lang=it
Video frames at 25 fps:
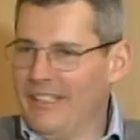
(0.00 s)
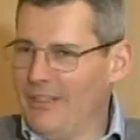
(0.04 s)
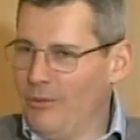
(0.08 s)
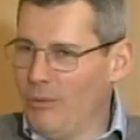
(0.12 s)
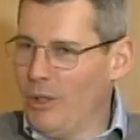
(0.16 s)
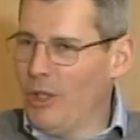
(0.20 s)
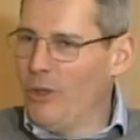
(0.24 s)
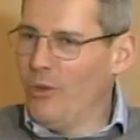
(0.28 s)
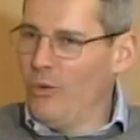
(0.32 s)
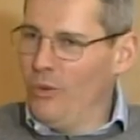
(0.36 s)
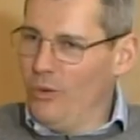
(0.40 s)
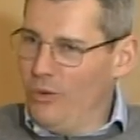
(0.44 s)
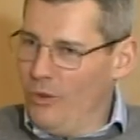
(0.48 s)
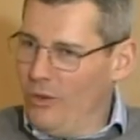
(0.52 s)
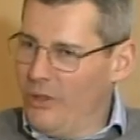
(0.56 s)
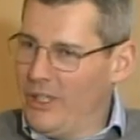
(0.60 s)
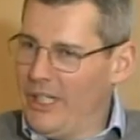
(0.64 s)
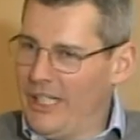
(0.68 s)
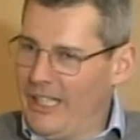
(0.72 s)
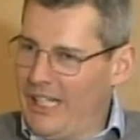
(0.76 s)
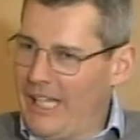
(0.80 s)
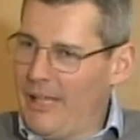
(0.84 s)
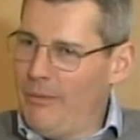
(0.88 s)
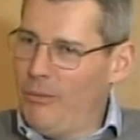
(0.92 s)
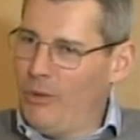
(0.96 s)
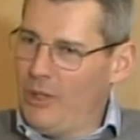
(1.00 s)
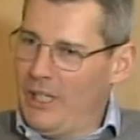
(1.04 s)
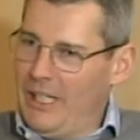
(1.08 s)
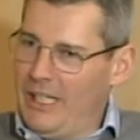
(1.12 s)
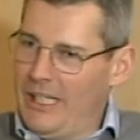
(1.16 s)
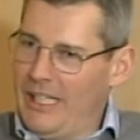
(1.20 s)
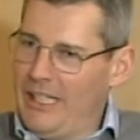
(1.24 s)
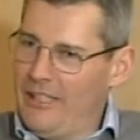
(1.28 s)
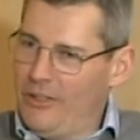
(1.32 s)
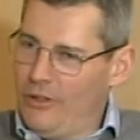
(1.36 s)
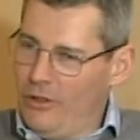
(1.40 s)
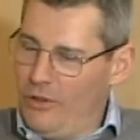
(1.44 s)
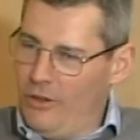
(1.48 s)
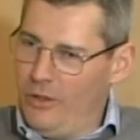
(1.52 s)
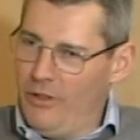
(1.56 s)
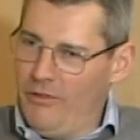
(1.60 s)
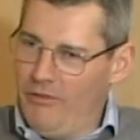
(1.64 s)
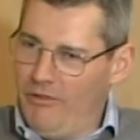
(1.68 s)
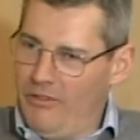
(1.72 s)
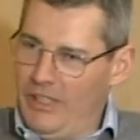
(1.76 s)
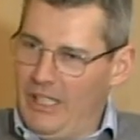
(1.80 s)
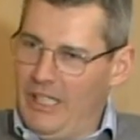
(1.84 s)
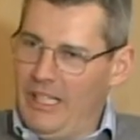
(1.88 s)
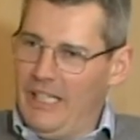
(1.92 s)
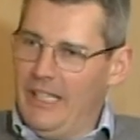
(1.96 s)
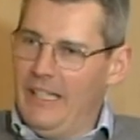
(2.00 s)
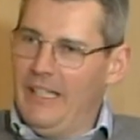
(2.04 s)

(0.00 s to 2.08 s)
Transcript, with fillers: qualcuno che elabora il dato e lo invia.